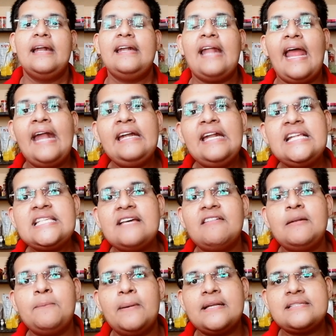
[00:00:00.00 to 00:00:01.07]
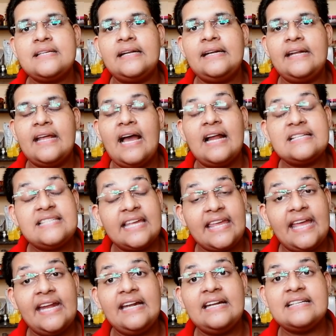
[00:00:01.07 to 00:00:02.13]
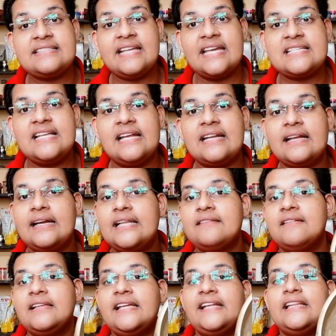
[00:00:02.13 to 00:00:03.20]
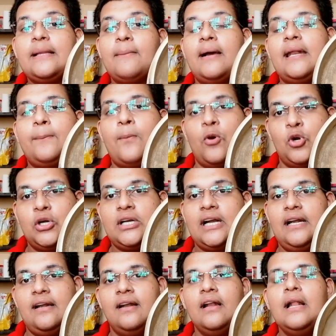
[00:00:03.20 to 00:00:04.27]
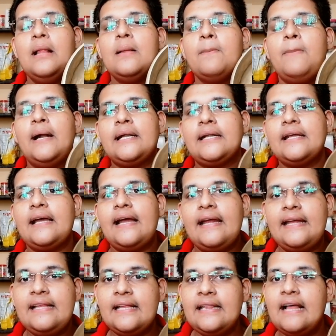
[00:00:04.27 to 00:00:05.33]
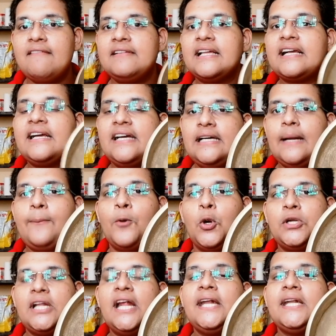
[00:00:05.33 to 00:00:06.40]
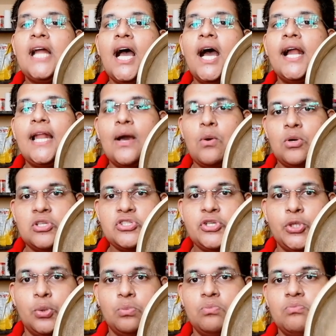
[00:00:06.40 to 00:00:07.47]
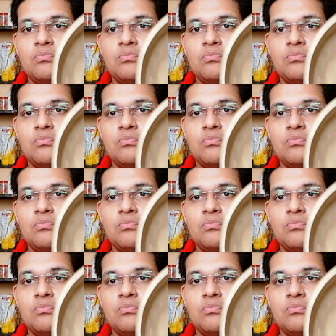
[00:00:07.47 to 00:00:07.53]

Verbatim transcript: நைன்டி செவன் பர்சன்ட் செகண்ட் ஸ்டேஜில் இருக்கிறது வந்து இந்த மாதிரி பொருட்கள் பட் இதெல்லாம் வந்து கீழே போட்டால் நாளாக உடஞ்சிடும்